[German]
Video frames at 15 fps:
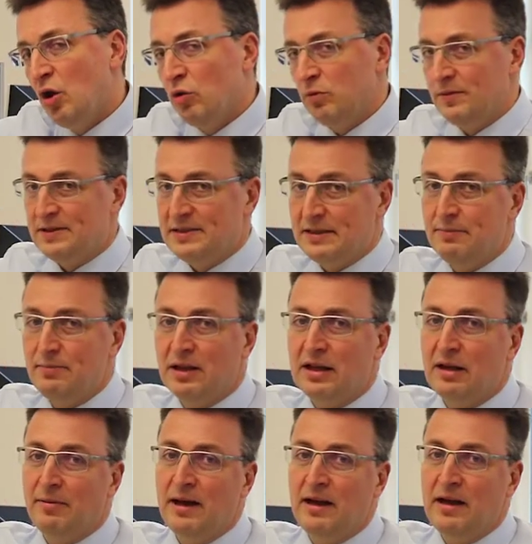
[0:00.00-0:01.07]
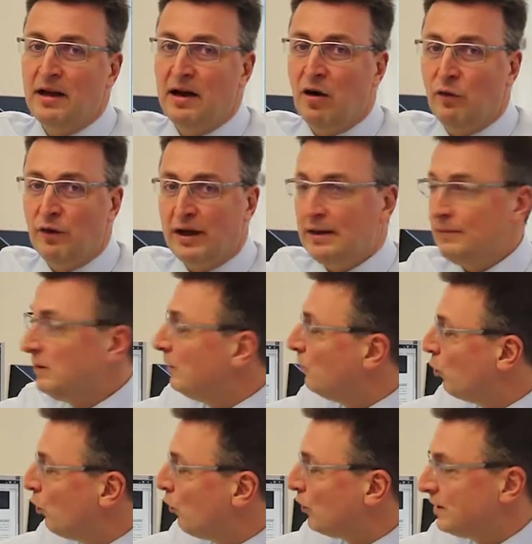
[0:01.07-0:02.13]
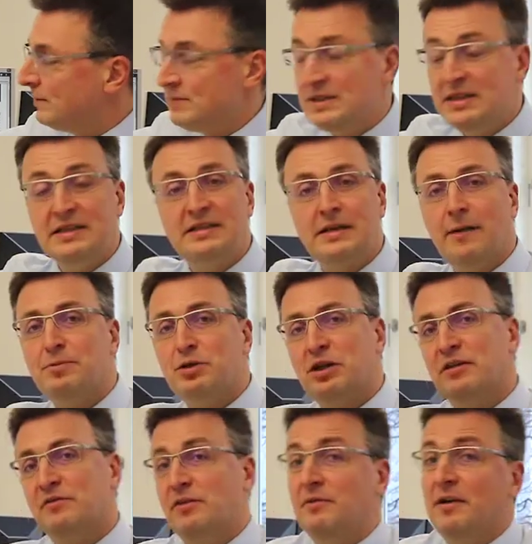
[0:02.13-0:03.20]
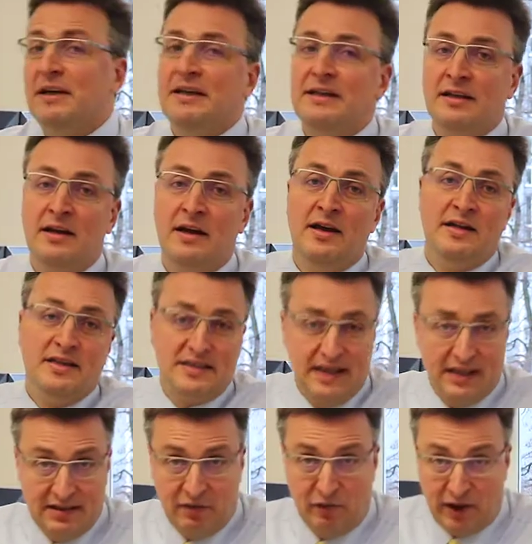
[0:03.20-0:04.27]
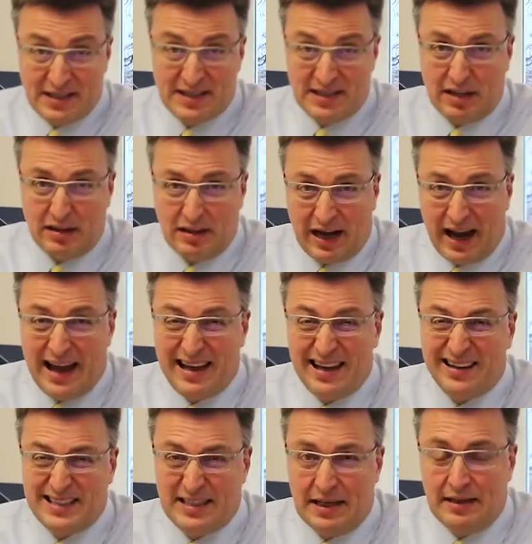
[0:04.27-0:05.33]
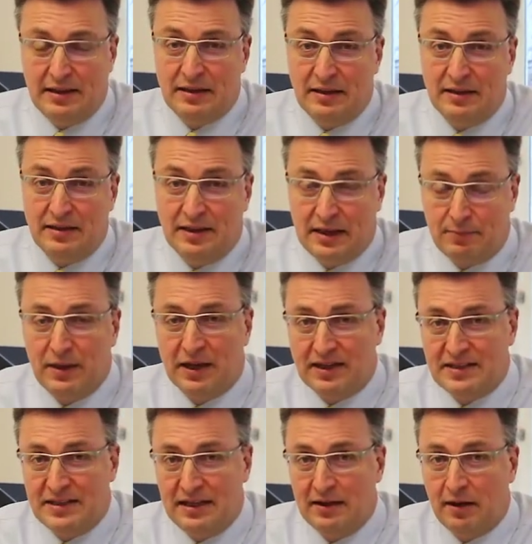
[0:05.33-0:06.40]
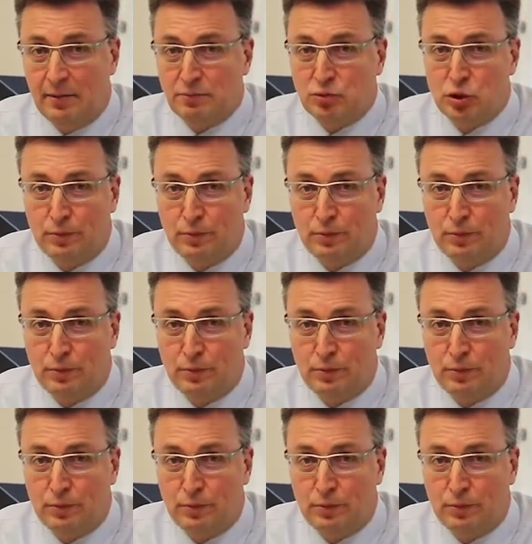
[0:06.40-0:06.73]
Und wir sind mittlerweile auf einem Niveau von dem Zinsabstand, wie wir ihn seit fast drei Jahrzehnten nicht mehr gesehen haben.